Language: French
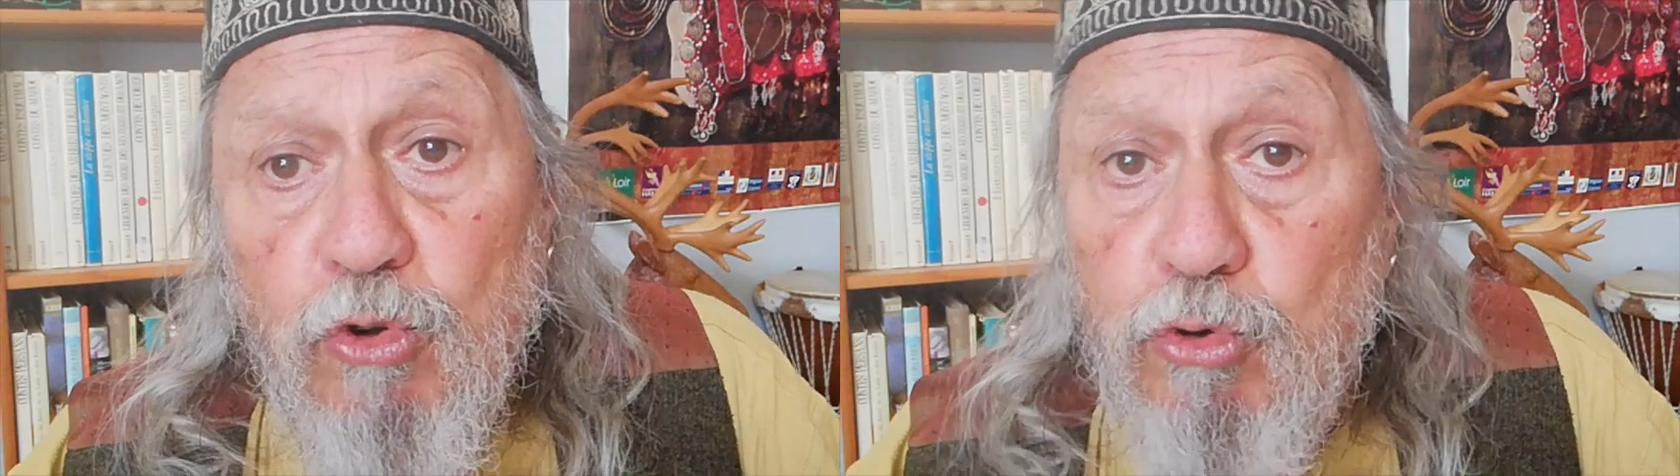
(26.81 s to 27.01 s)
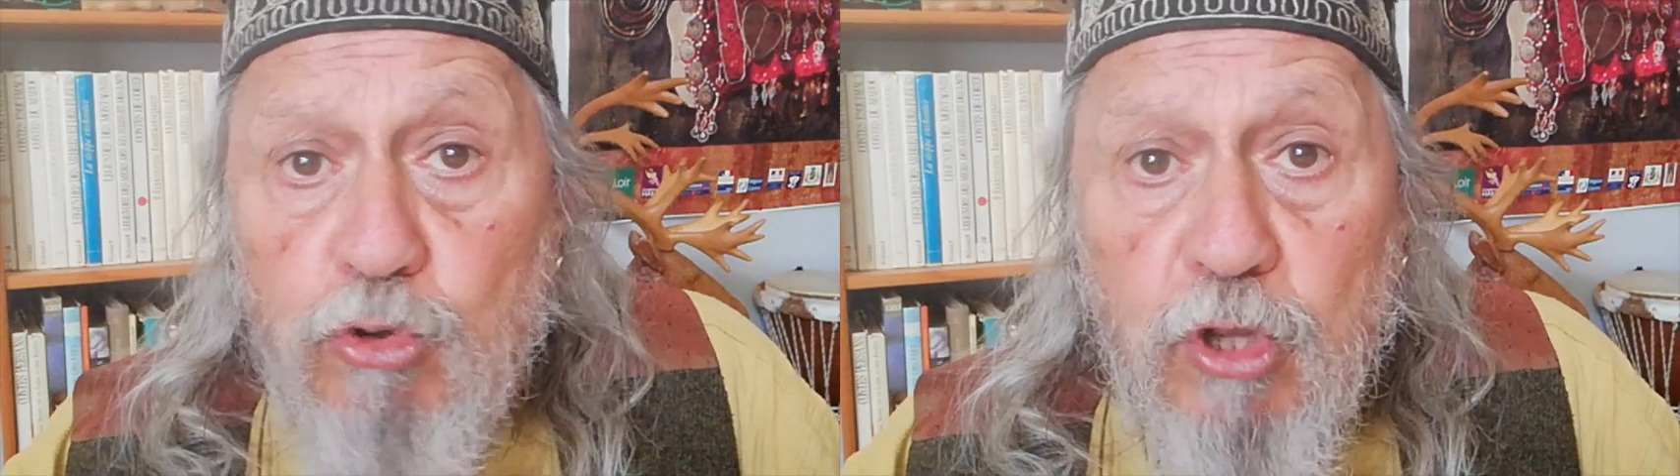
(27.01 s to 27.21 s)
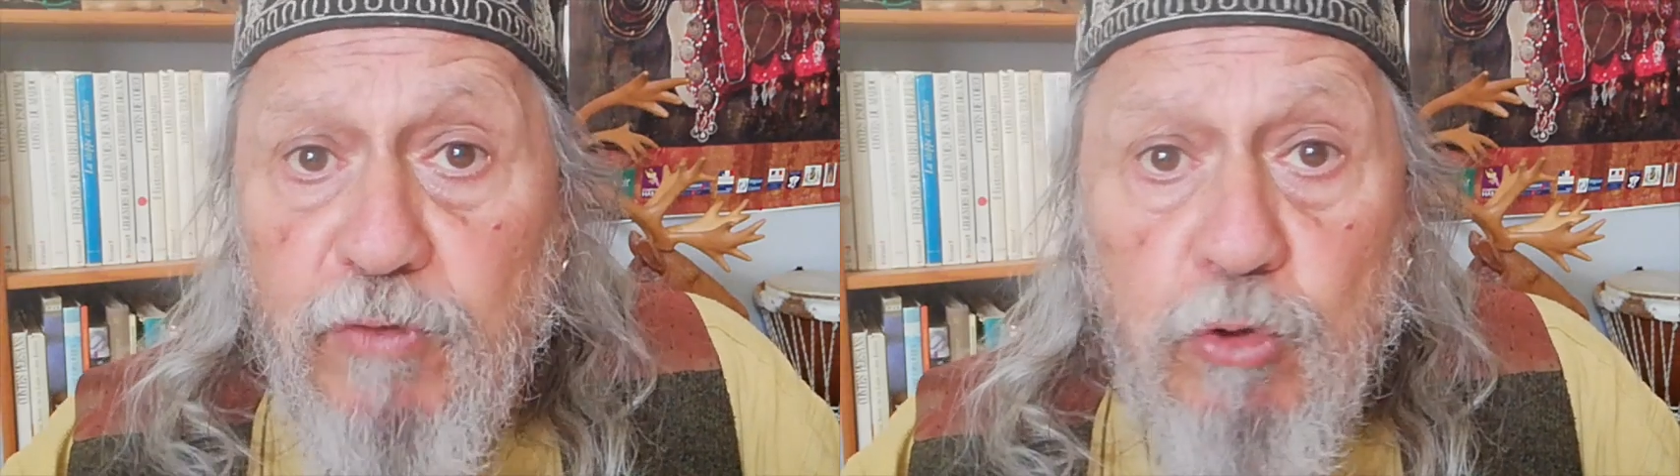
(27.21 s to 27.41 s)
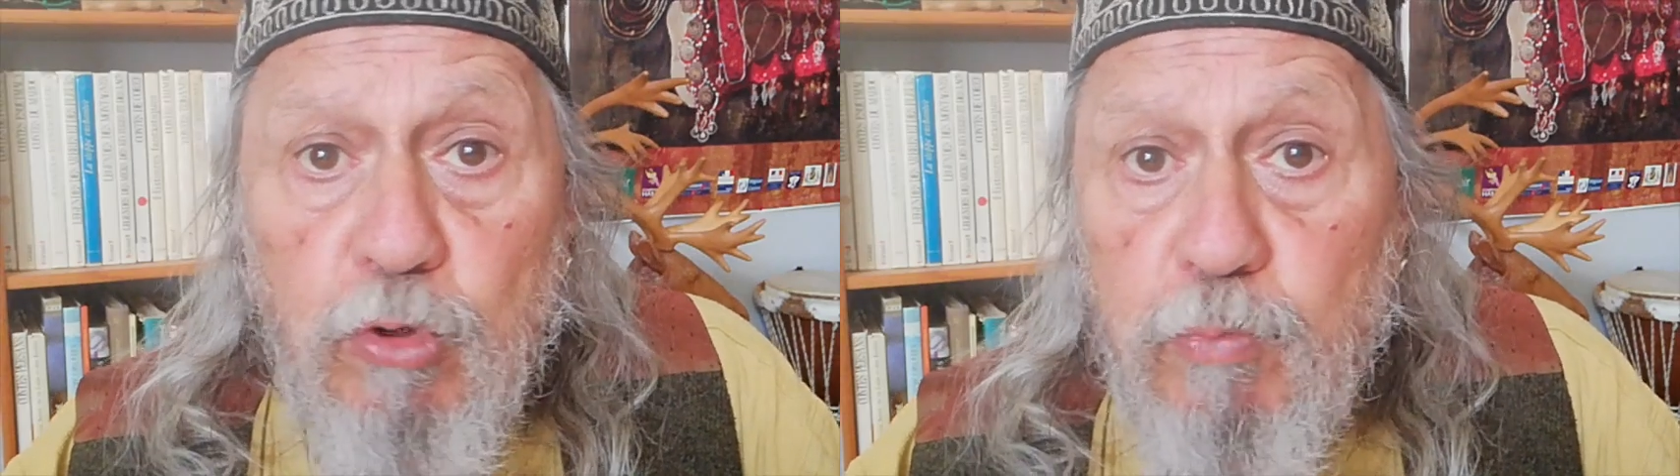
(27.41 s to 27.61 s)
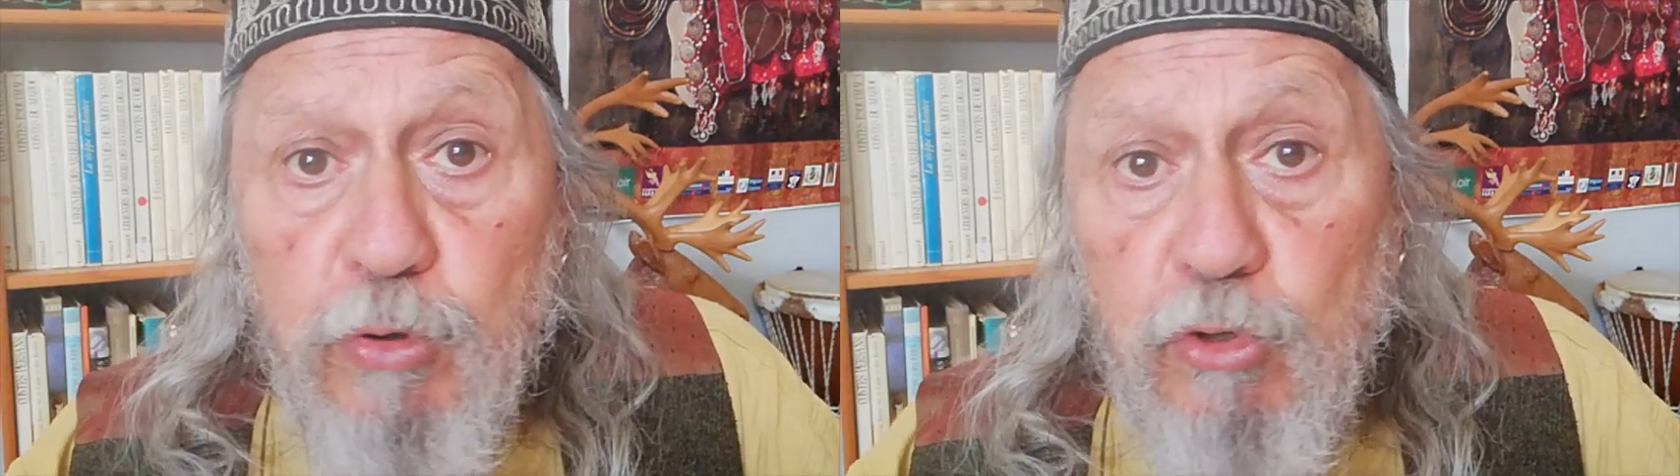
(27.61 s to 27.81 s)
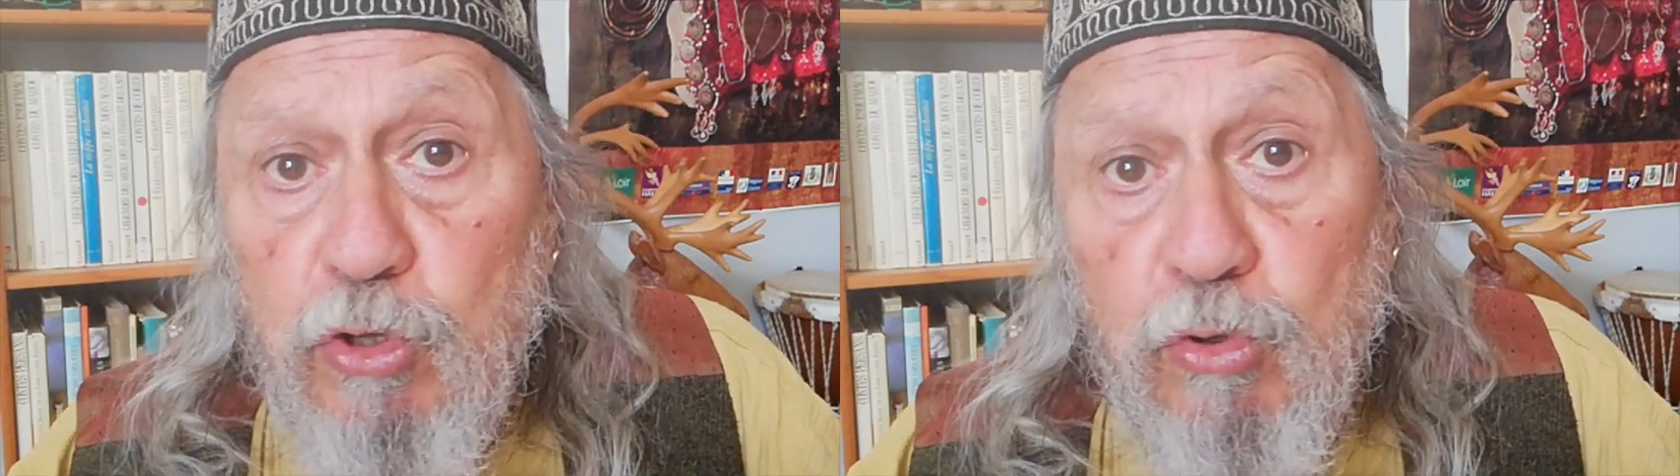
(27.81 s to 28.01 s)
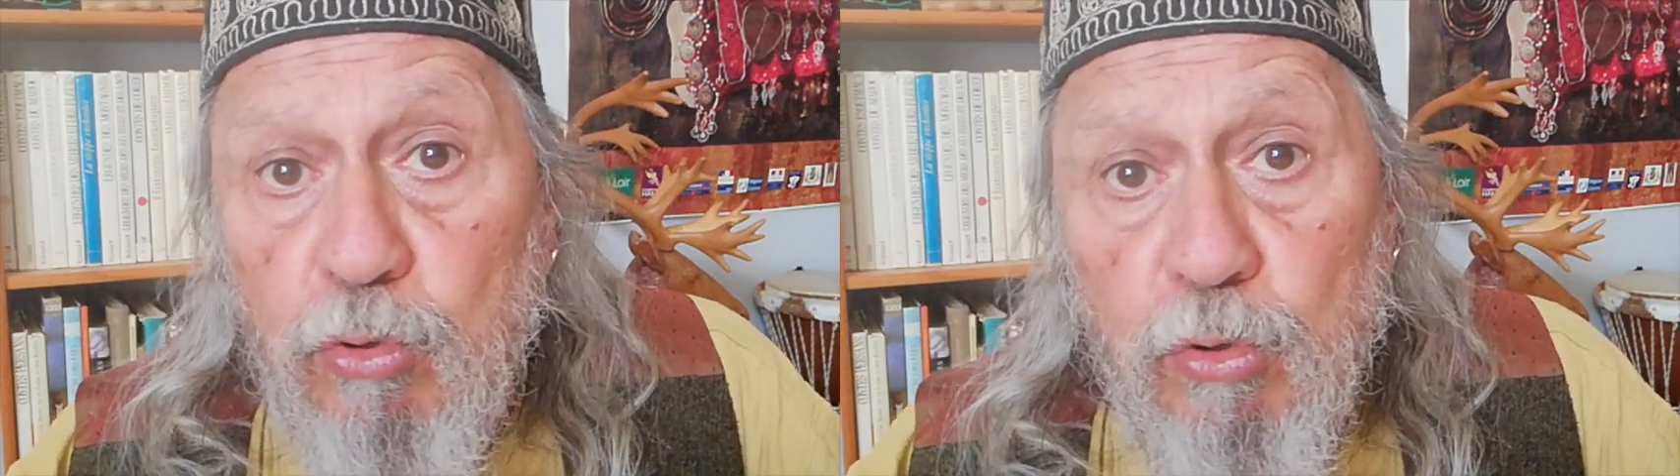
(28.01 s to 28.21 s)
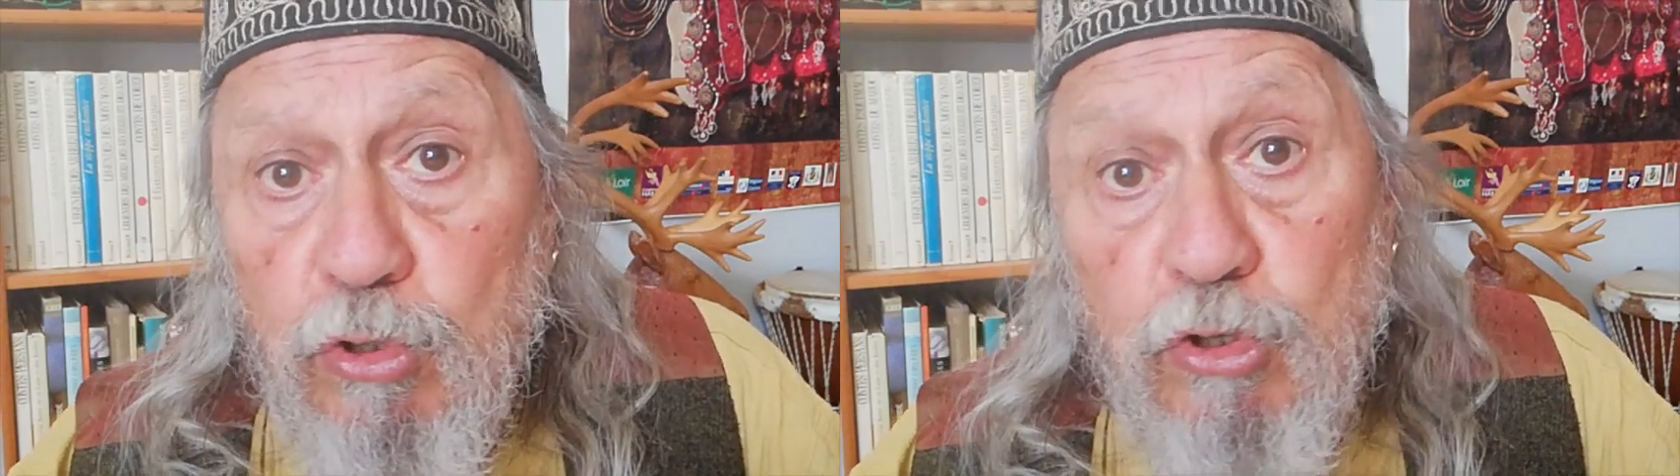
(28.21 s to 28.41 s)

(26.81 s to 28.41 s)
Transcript: juste avec une petite euh,